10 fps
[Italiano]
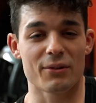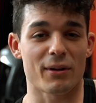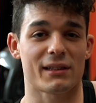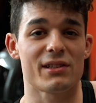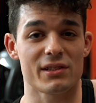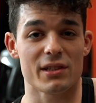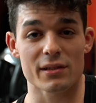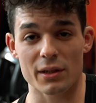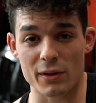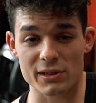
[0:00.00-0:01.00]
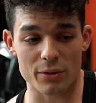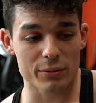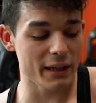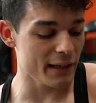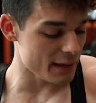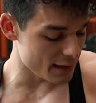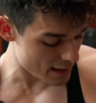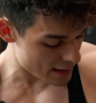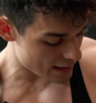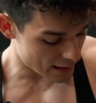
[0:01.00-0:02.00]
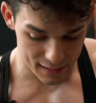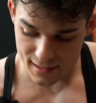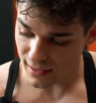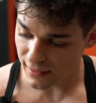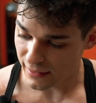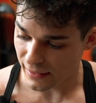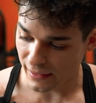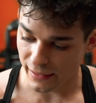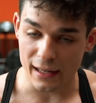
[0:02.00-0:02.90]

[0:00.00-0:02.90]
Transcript: Quarto esercizio di questa routine, alzata laterale al